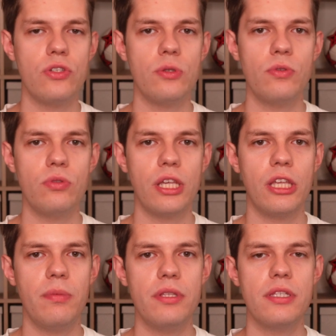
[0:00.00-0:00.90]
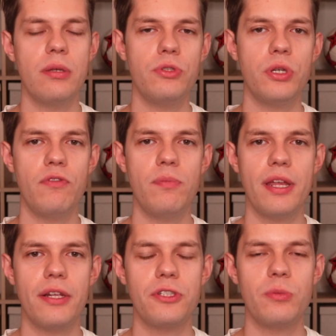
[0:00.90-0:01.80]
żeby tutaj kibic nie musiał
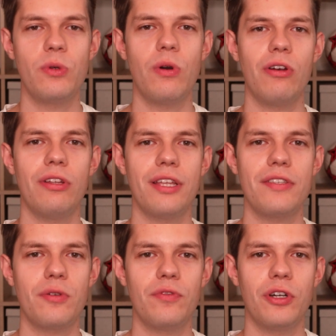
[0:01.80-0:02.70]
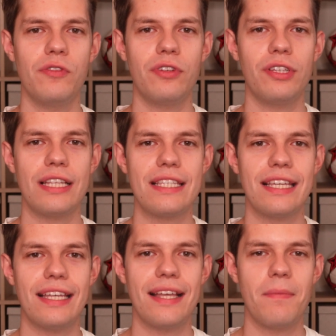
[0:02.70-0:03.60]
wybierać i mógł oglądać zarówno
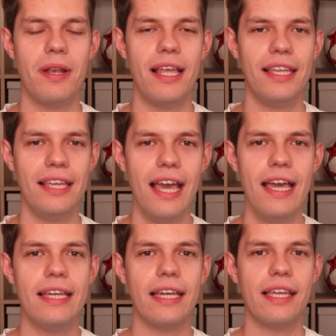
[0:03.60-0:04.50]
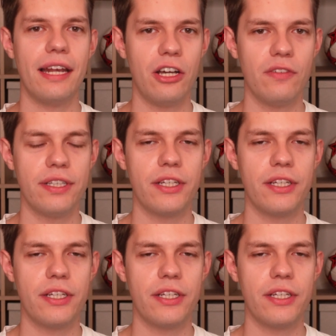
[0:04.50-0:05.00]
konfrontację Legii, jak i Rakowa.